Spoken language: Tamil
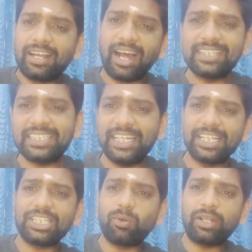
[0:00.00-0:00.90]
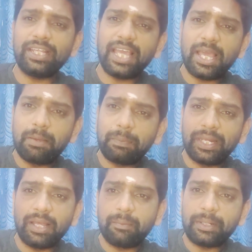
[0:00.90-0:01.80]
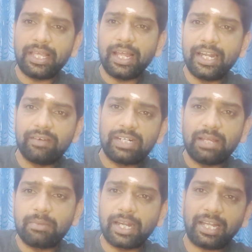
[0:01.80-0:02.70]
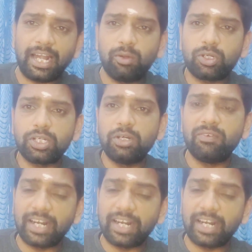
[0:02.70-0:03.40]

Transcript: காசி எடுத்த உடனேயே பெரிய பெரிய லெவலில் மிரட்டுற அளவுக்கு